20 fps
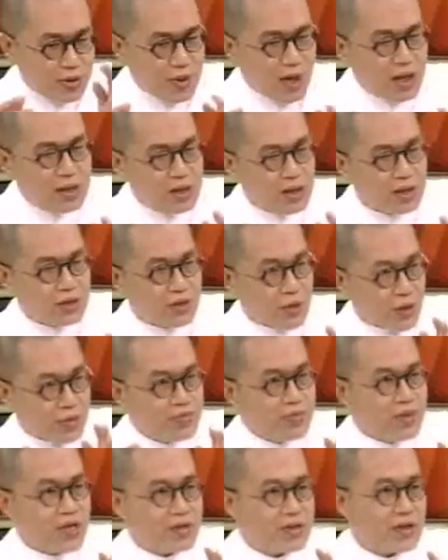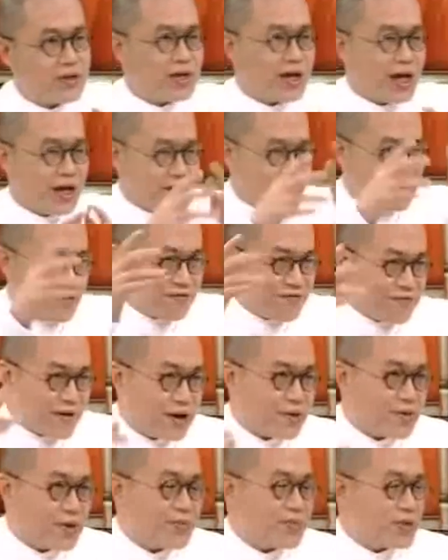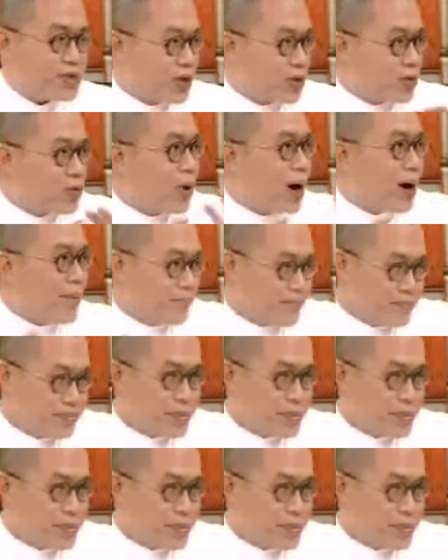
湾那个农民的概念范围比较广。